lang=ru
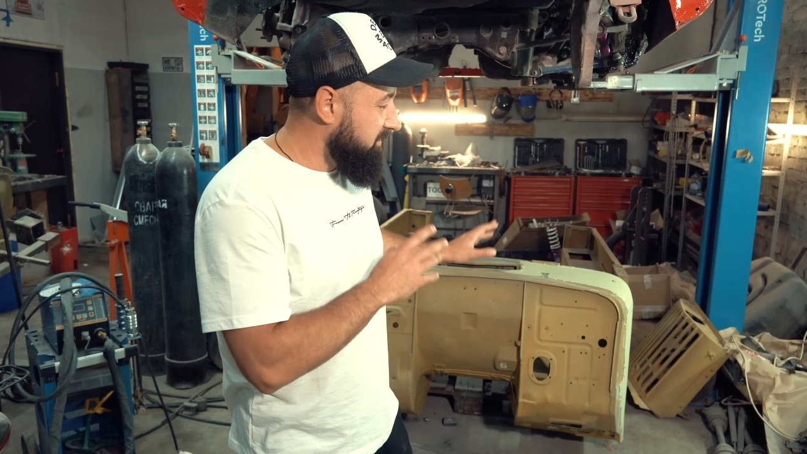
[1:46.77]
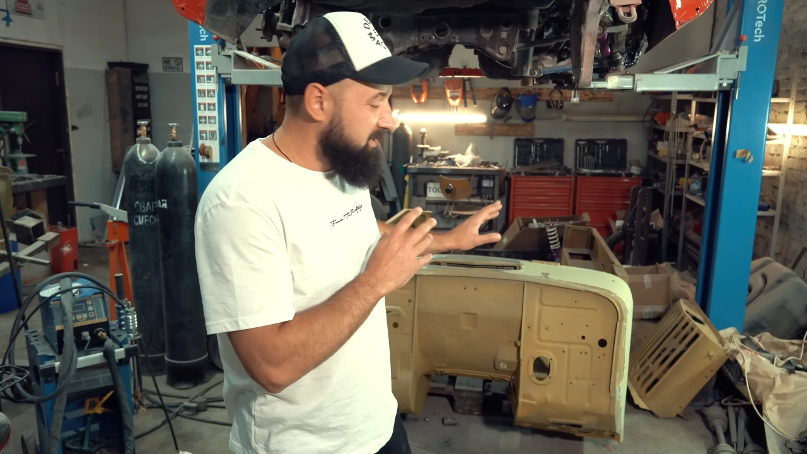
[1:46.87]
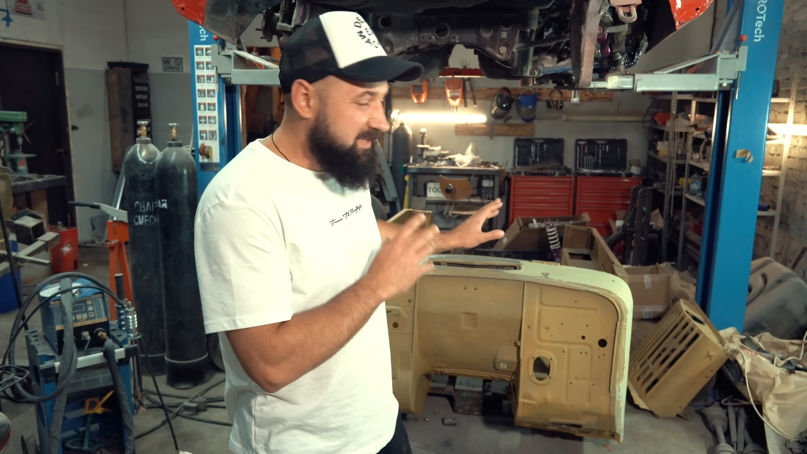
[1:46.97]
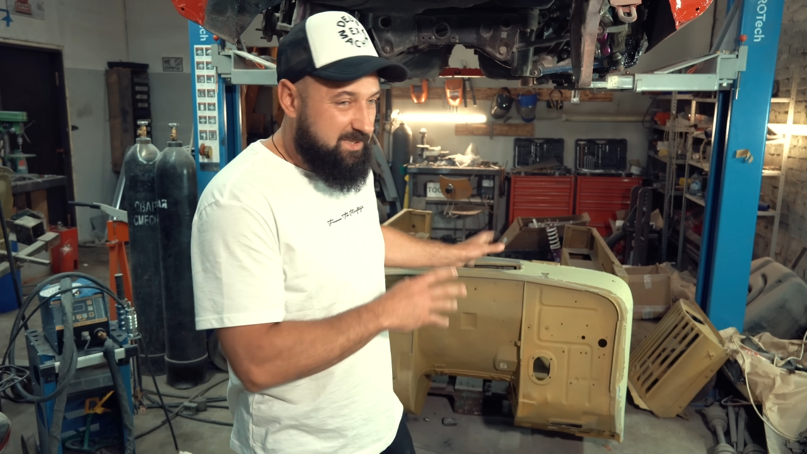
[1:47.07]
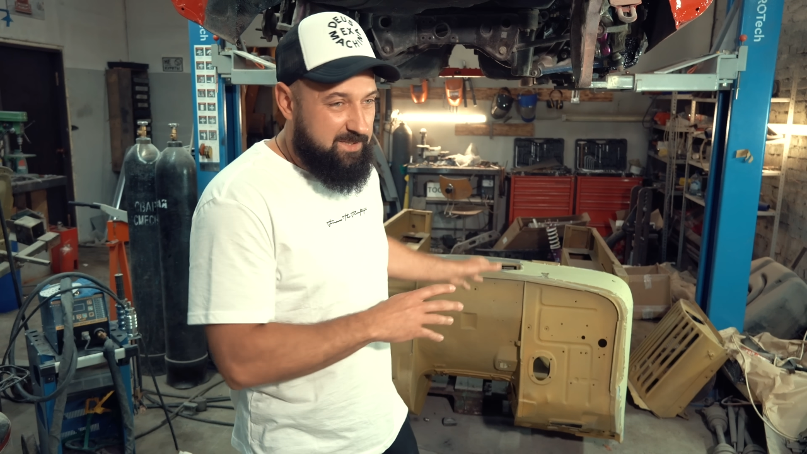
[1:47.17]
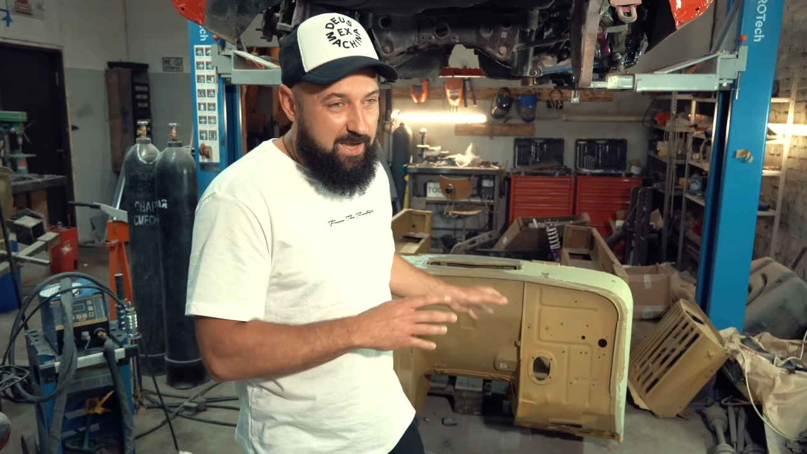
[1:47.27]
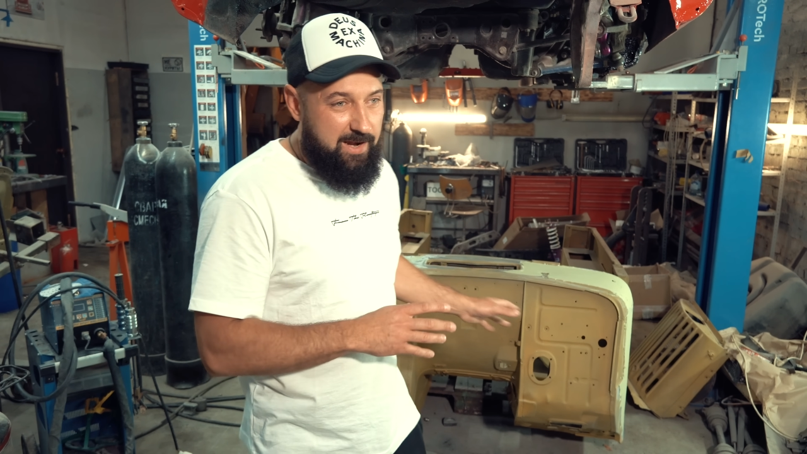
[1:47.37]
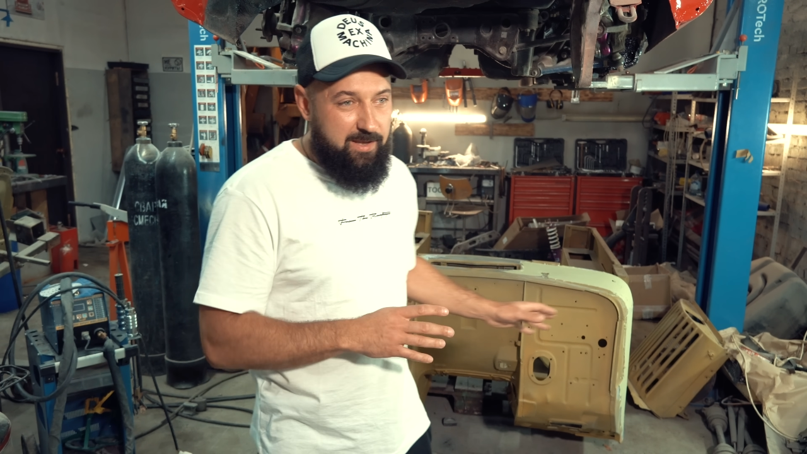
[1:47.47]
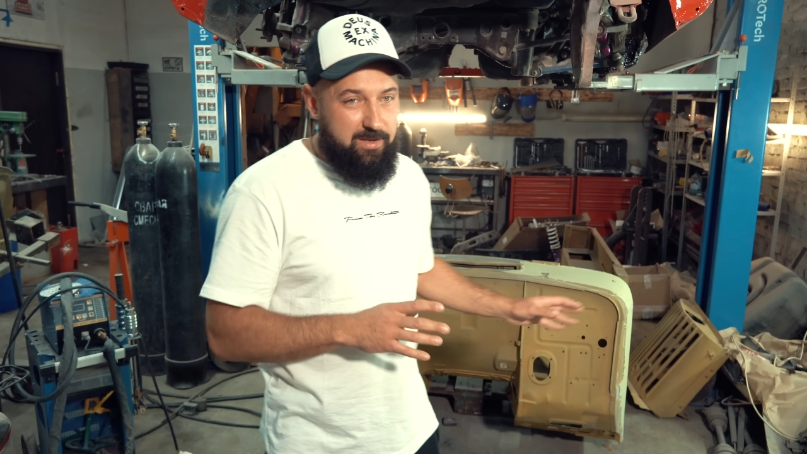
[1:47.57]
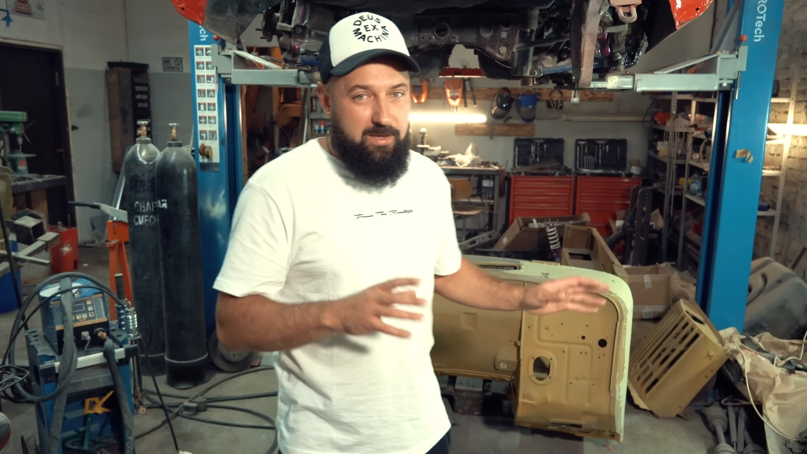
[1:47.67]

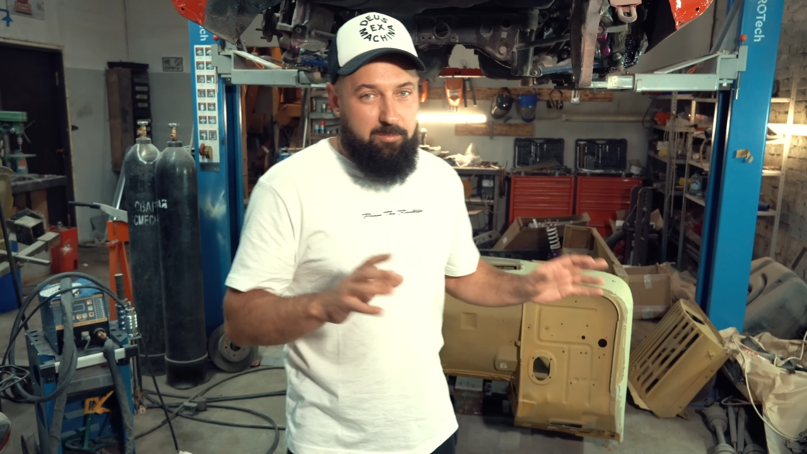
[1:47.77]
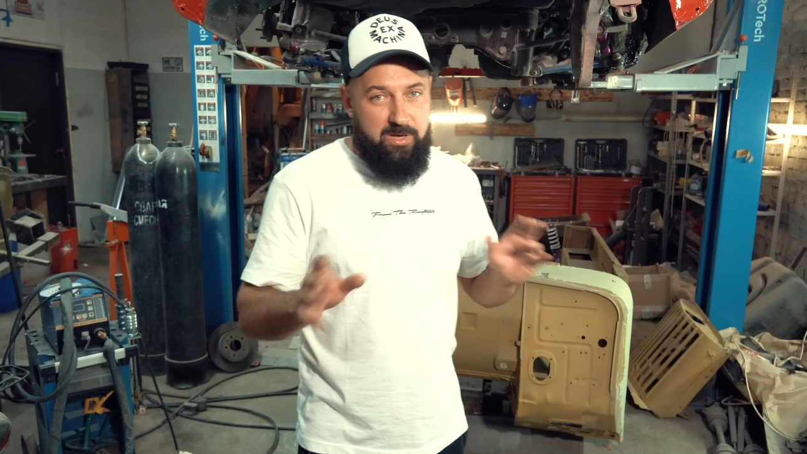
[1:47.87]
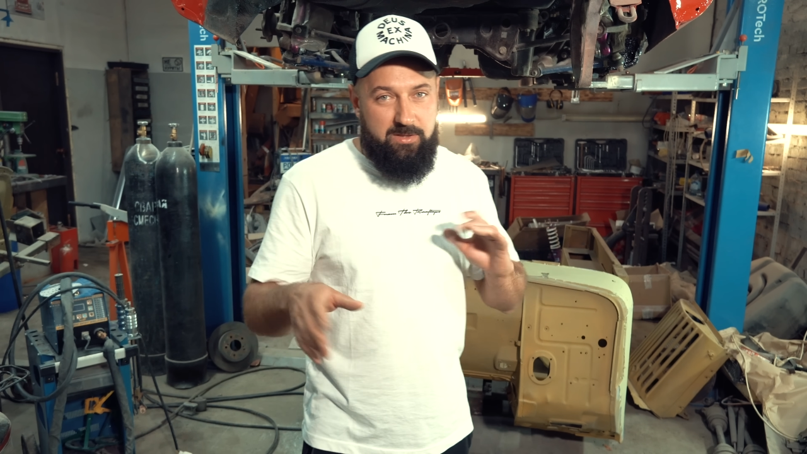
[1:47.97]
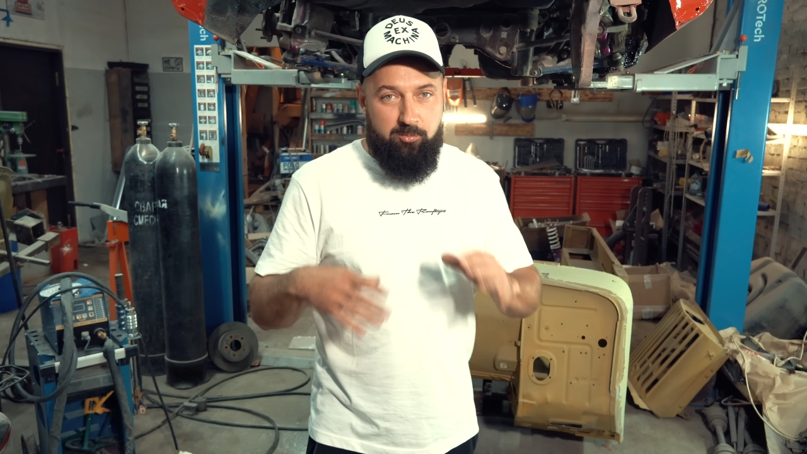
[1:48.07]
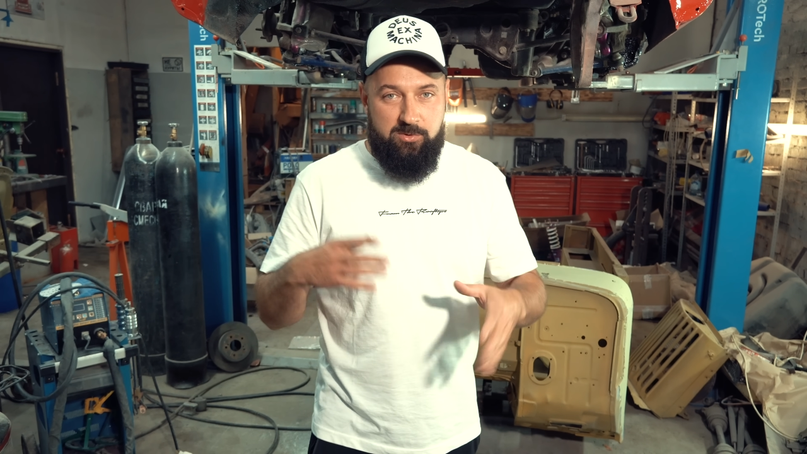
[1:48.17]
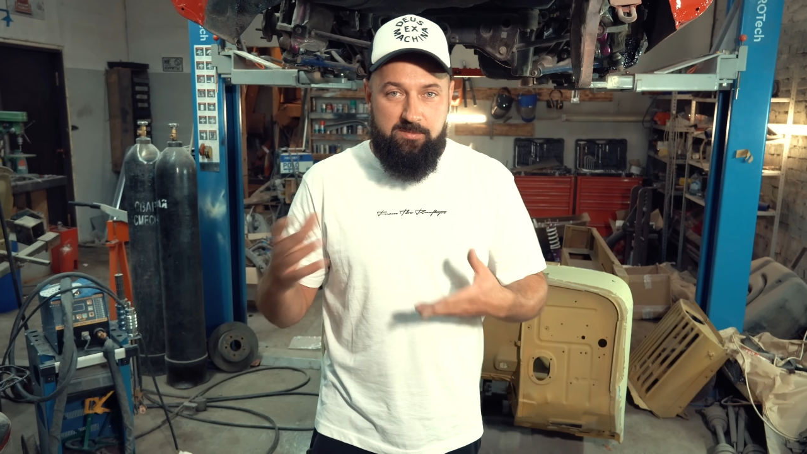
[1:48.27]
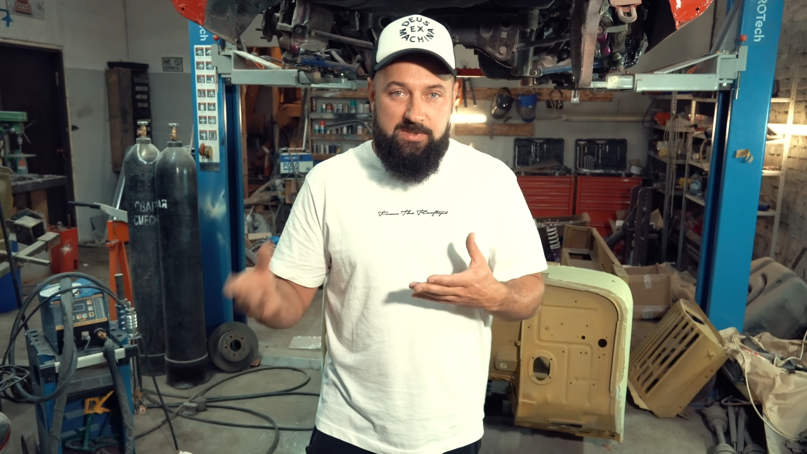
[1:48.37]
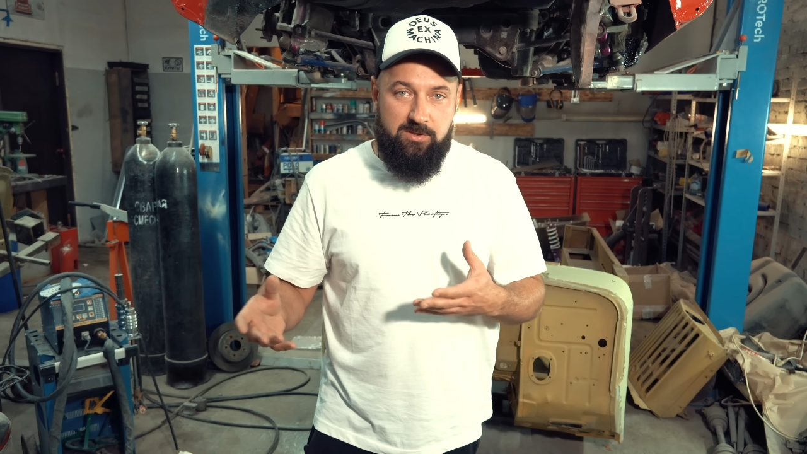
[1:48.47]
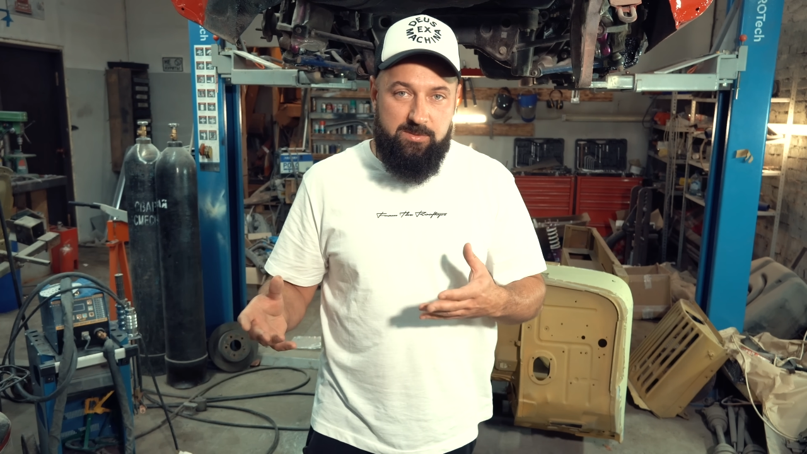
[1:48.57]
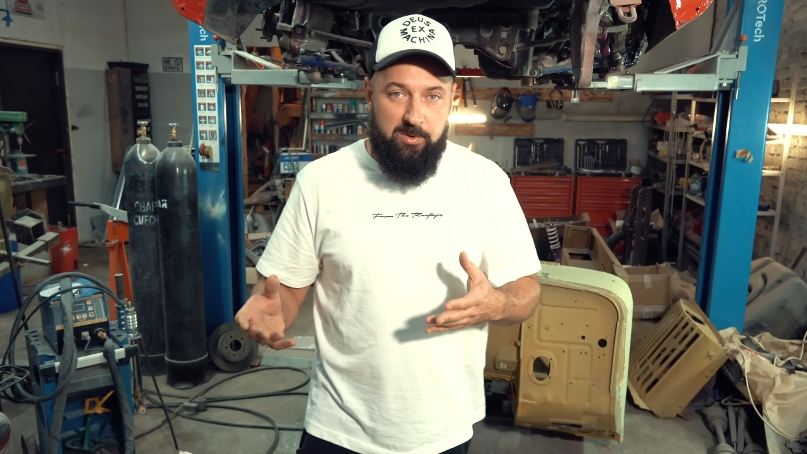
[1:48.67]
детали, и мы это будем
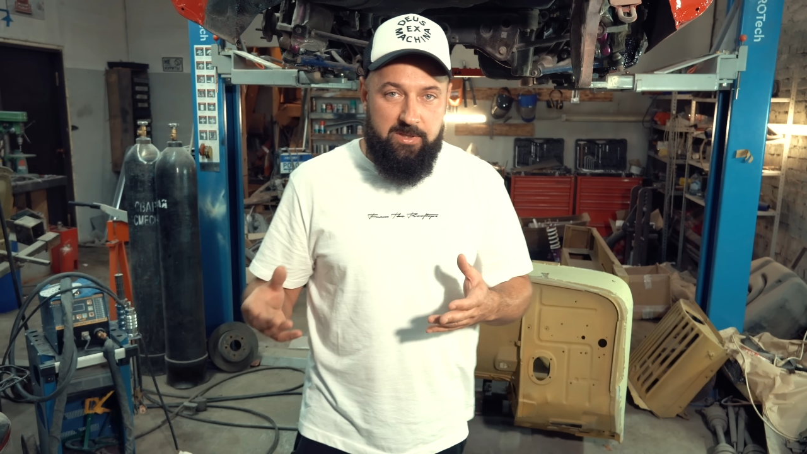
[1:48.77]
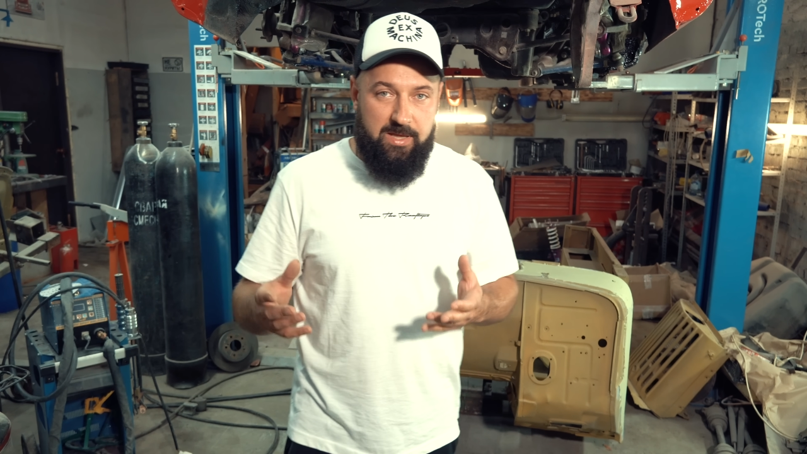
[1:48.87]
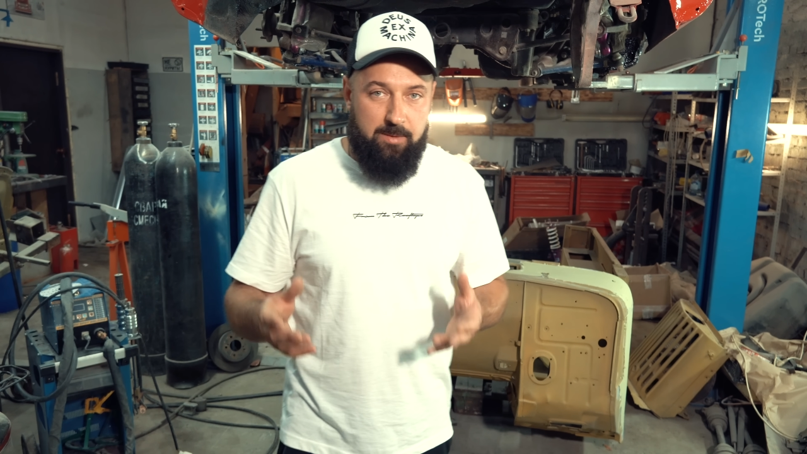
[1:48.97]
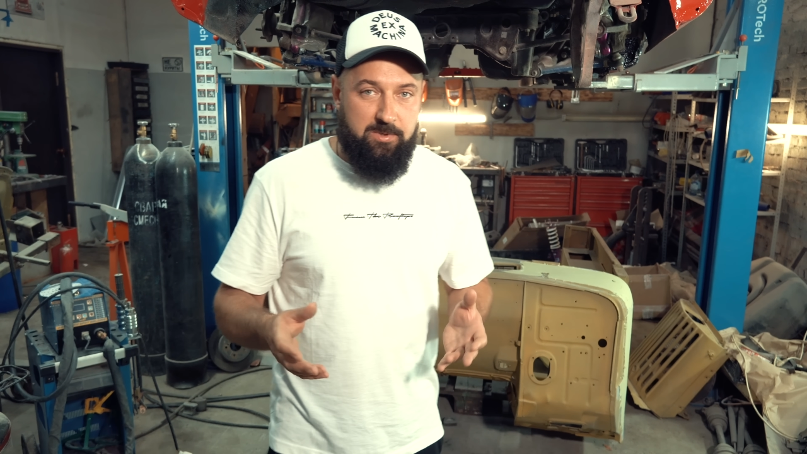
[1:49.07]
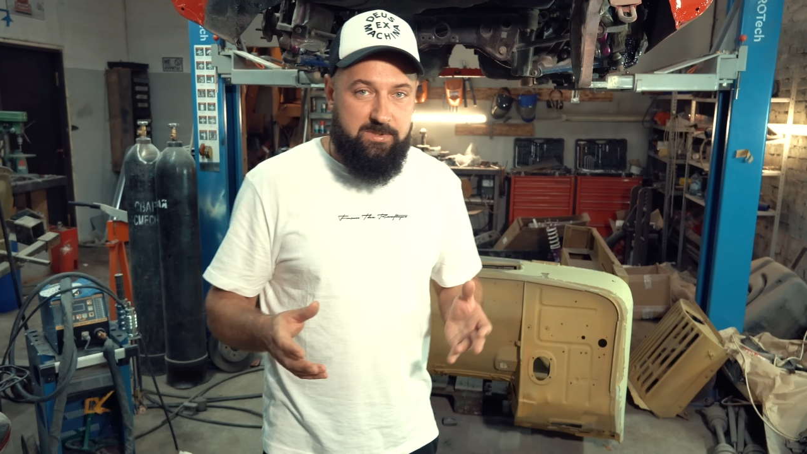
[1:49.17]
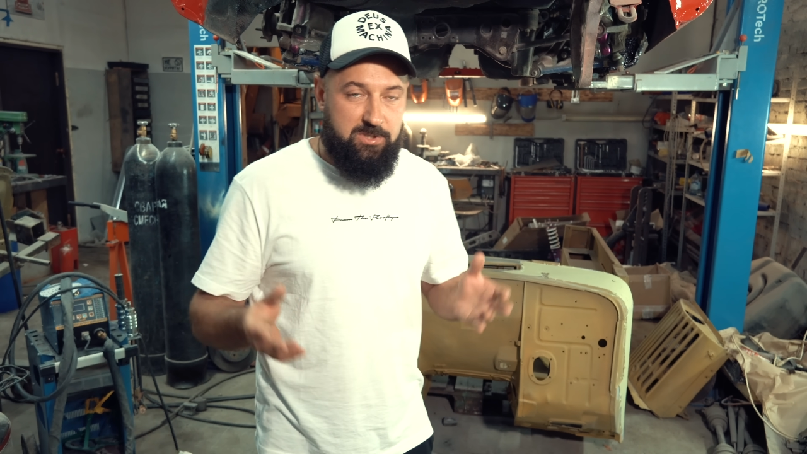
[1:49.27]
делать поэтапно.